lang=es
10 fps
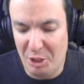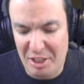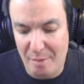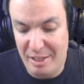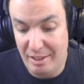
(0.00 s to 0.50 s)

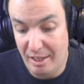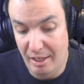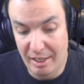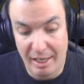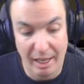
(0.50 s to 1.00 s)
tontamente, ¿eh?
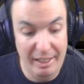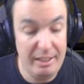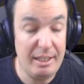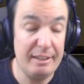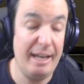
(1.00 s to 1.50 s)
Hay que
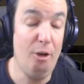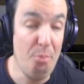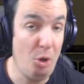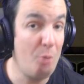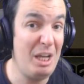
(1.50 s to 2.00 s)
intentar tenerlo un
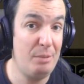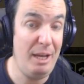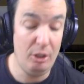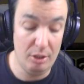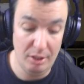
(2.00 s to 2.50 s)
poco más
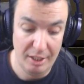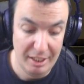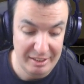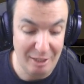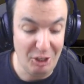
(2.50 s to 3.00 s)
bajo
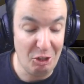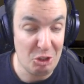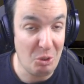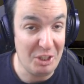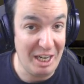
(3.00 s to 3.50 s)
De lo que lo
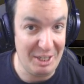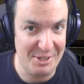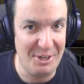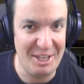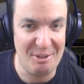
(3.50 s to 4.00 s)
suelo tener
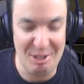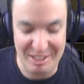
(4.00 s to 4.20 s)
yo, que suelo